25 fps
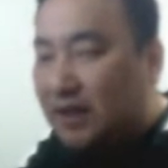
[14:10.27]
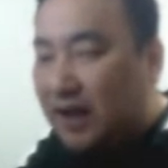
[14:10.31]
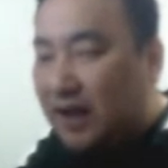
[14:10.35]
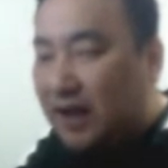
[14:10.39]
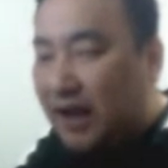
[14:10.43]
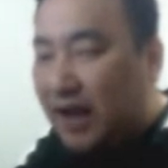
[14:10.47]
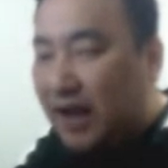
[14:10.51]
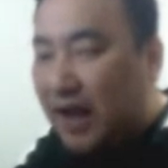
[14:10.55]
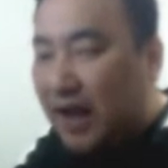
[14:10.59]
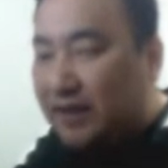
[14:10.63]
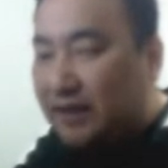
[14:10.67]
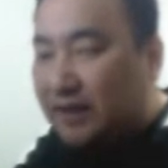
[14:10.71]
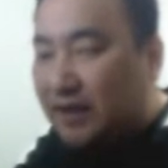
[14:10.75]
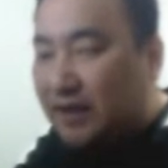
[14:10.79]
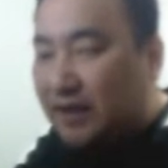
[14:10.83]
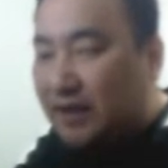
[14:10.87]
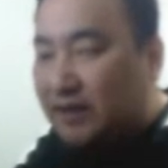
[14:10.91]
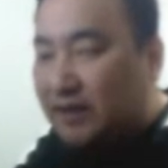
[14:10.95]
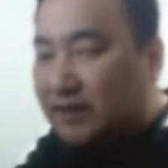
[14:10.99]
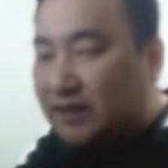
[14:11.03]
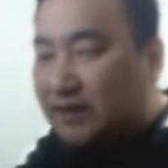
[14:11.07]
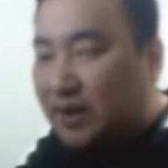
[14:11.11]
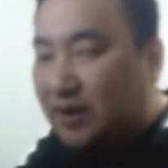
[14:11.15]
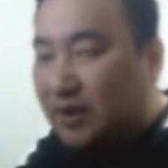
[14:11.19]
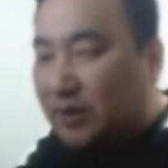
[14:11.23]
and
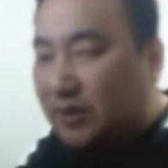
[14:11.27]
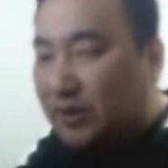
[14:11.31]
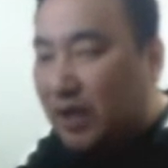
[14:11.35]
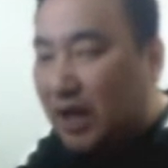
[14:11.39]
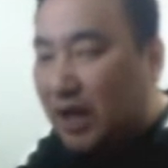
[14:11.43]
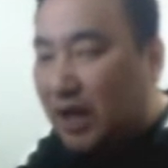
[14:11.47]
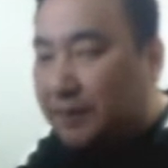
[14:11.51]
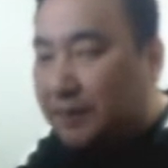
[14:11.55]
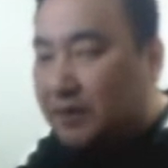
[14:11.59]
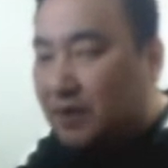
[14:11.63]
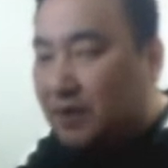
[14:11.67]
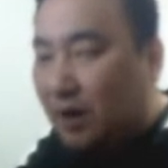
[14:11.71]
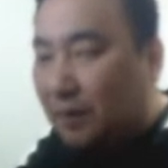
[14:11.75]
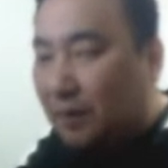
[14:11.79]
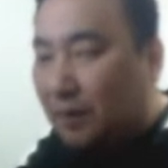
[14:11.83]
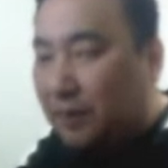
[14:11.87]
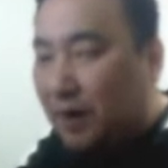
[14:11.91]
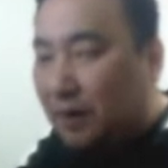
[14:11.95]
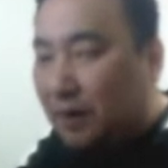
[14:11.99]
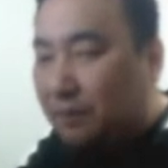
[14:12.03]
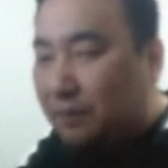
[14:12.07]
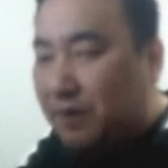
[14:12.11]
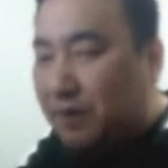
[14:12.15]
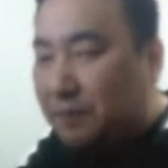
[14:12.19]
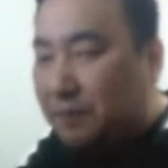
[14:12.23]
stereotypes
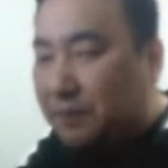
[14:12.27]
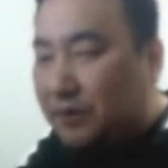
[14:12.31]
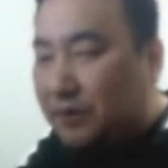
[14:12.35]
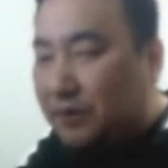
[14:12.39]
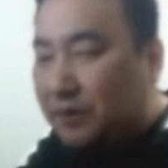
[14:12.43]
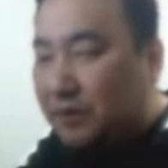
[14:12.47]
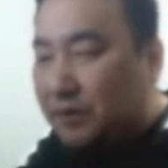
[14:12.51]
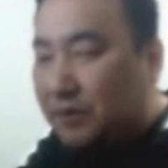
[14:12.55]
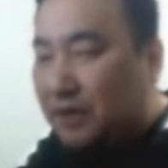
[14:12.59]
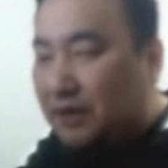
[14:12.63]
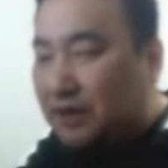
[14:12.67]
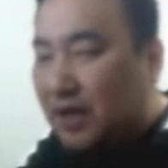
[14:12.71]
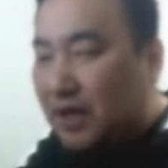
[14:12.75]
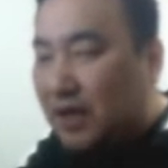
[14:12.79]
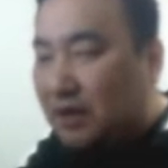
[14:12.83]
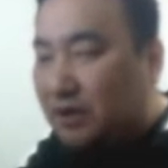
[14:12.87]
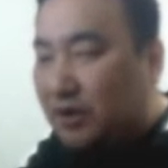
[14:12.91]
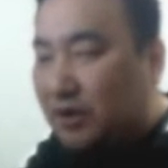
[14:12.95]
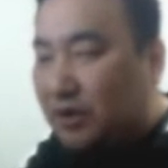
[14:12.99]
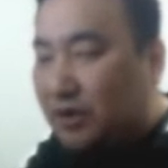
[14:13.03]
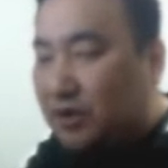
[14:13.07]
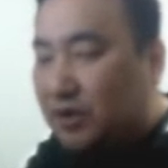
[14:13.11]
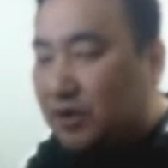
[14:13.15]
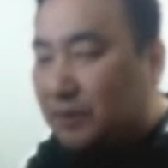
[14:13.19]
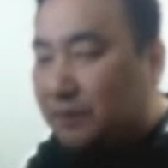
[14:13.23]
about people in that
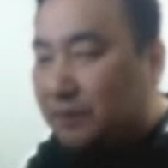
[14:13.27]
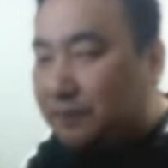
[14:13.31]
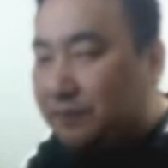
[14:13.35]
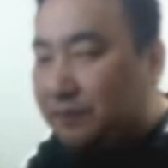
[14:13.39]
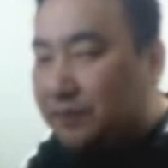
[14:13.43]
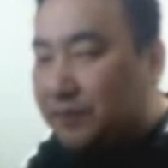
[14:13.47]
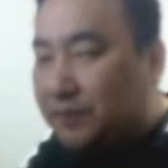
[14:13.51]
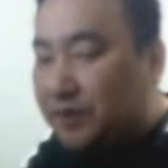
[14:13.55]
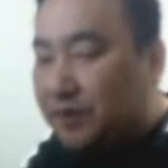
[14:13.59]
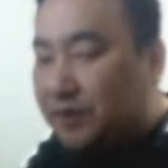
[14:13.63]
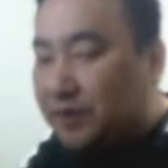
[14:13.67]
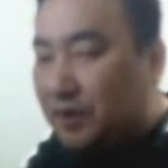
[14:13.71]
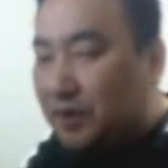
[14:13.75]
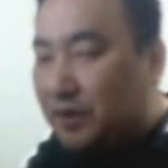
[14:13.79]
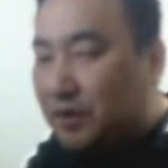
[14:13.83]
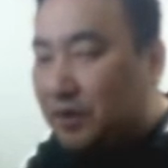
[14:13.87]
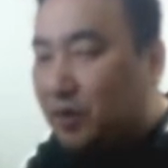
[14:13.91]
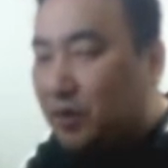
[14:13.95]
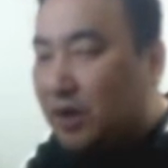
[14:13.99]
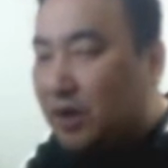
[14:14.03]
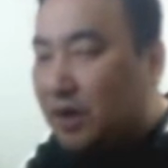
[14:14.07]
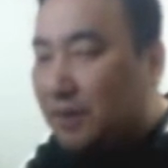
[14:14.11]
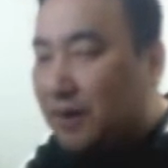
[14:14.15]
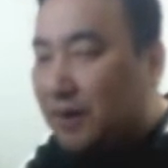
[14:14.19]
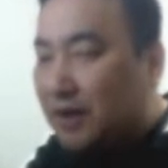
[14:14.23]
culture. 그렇죠?
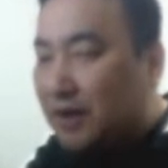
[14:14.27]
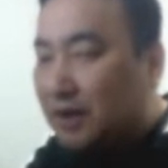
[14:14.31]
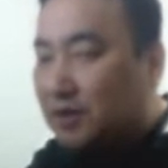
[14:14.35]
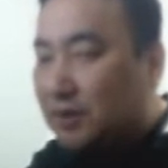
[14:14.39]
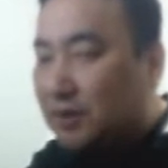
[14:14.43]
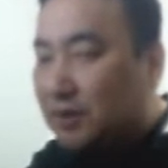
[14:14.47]
이렇게 말하죠.